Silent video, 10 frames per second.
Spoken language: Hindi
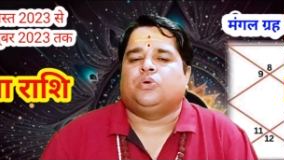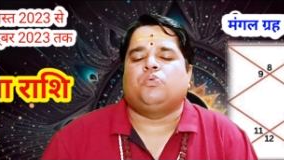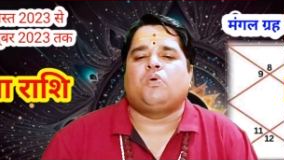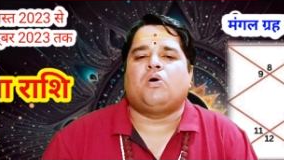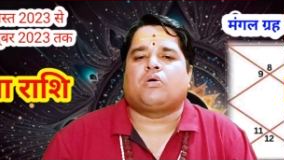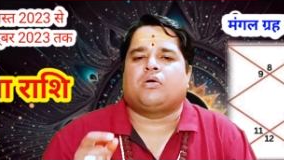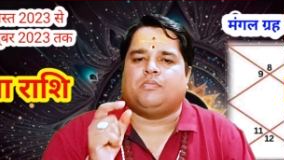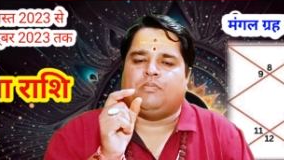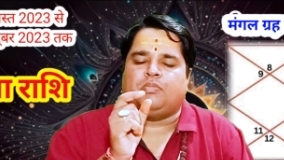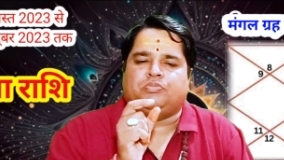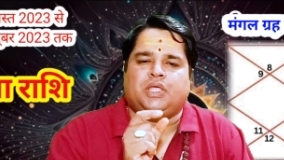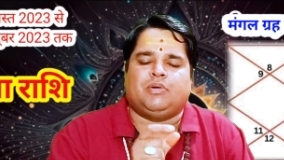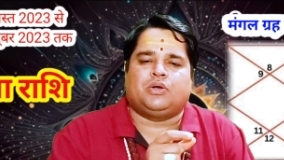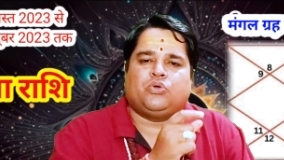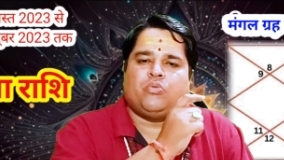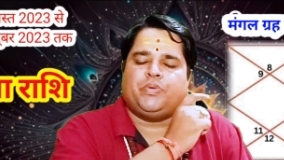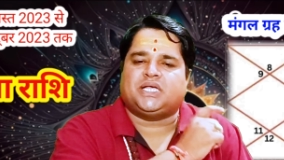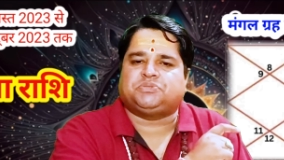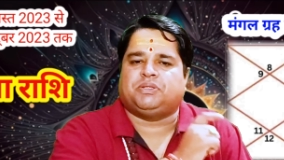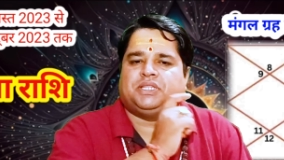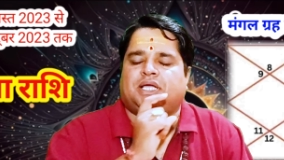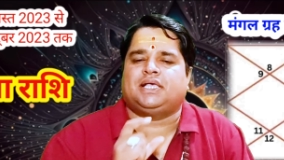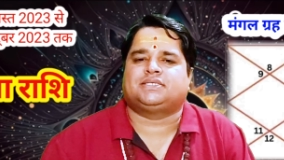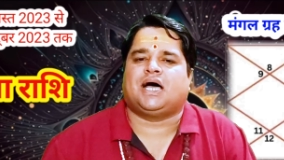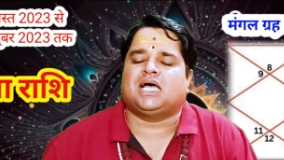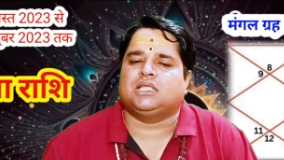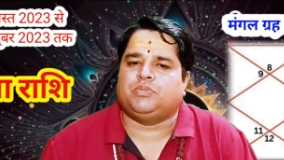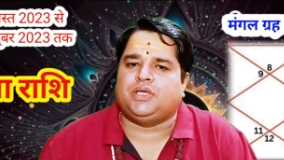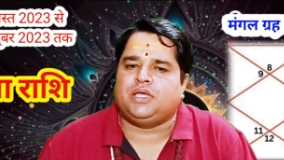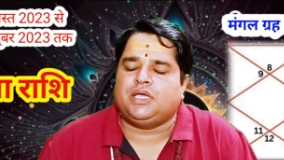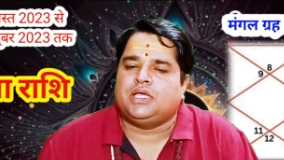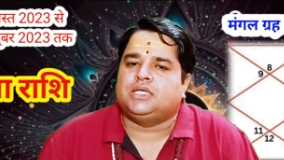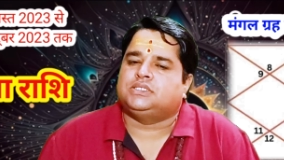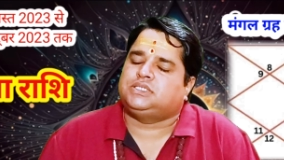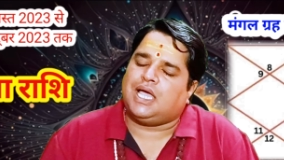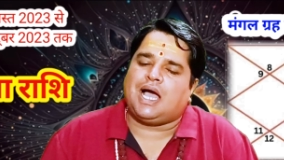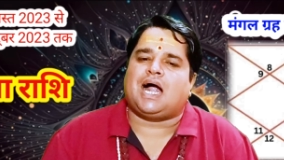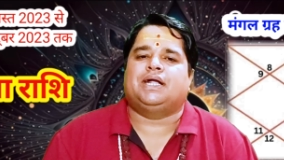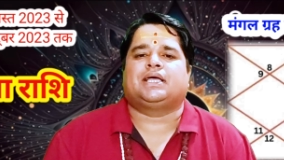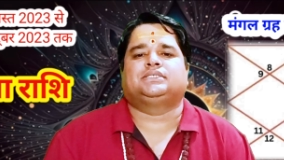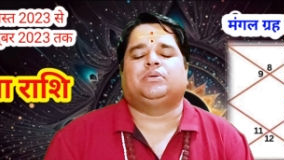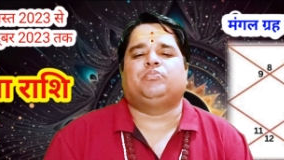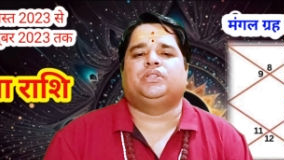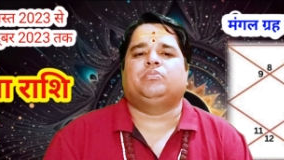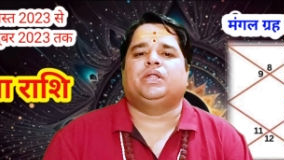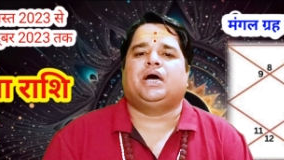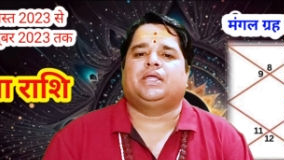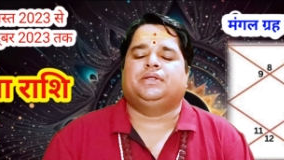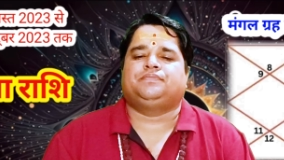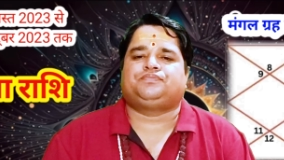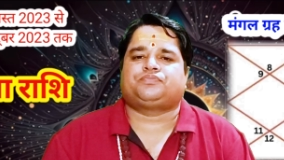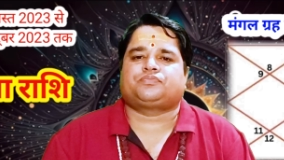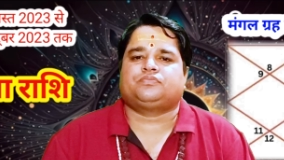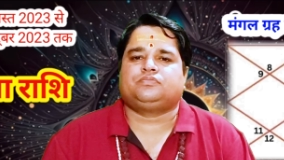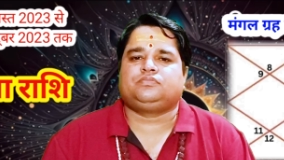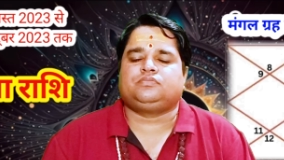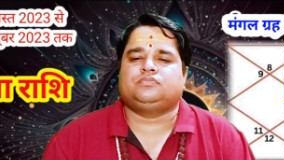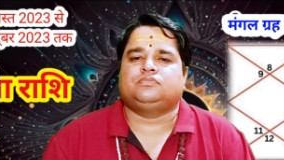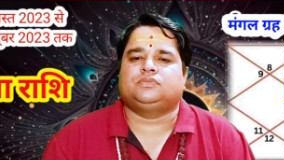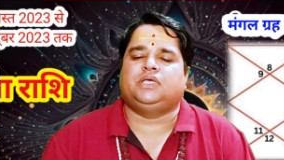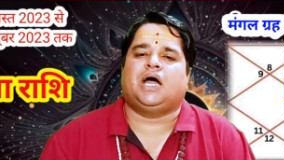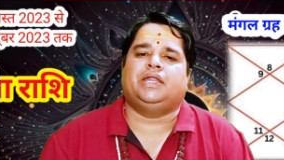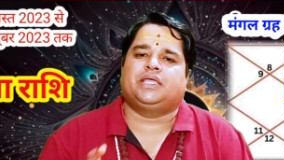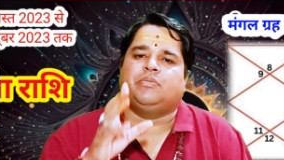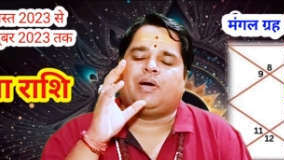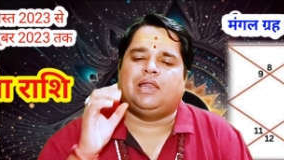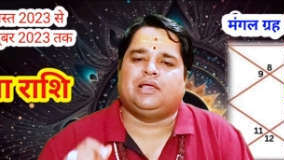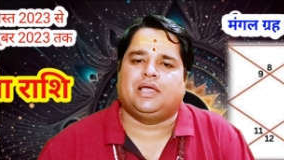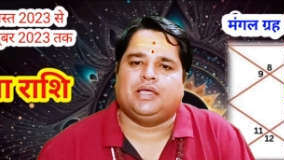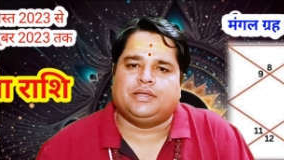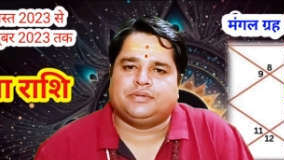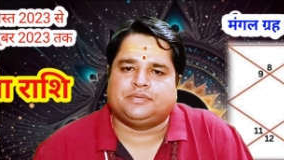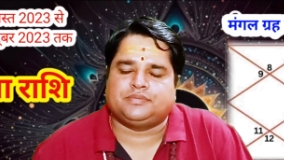तो वो देवक गुरु बृहस्पति के साथ भी छह आठ का संबंध बना रहे हैं ज्ञान के मालिक हैं